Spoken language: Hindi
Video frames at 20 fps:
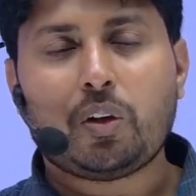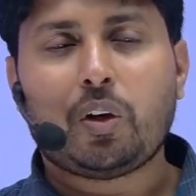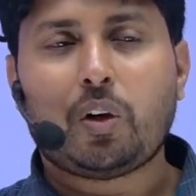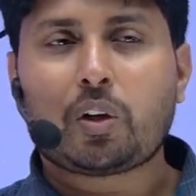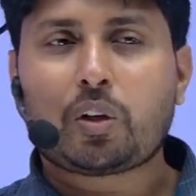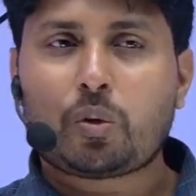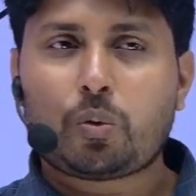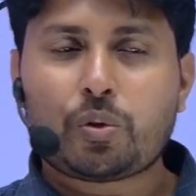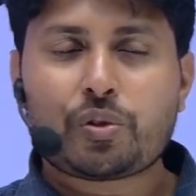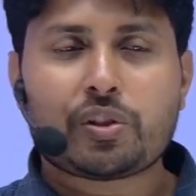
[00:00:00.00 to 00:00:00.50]
और
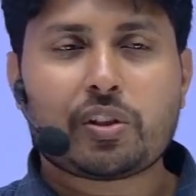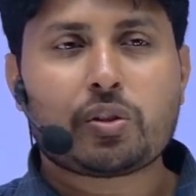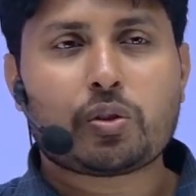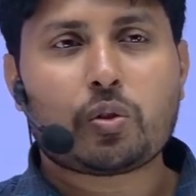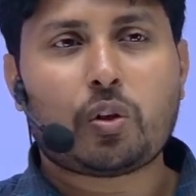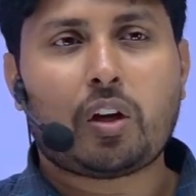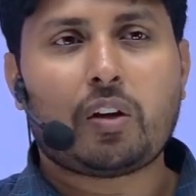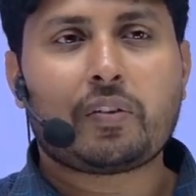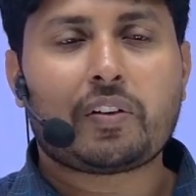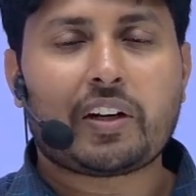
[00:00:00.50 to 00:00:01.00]
क्वेश्चन
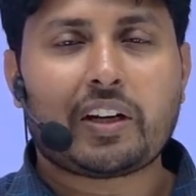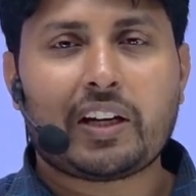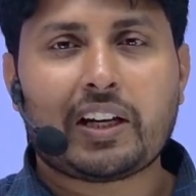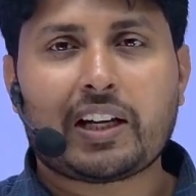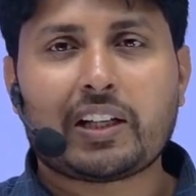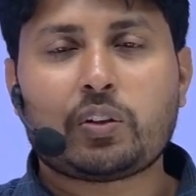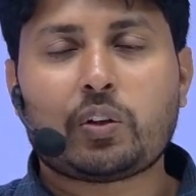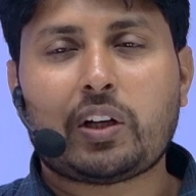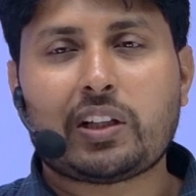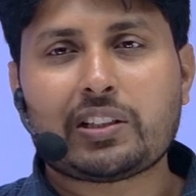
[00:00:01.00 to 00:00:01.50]
सॉल्व करने
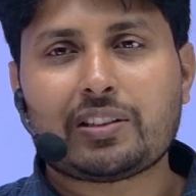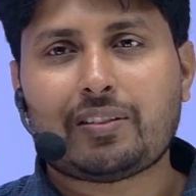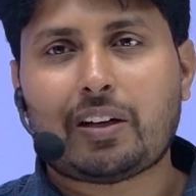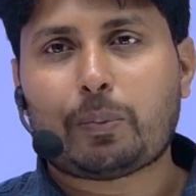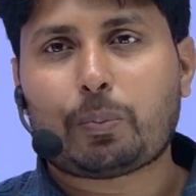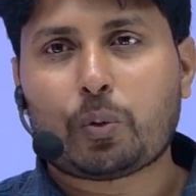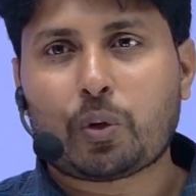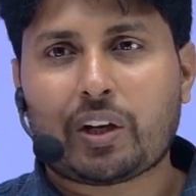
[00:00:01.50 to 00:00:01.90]
के दौरान जब आपको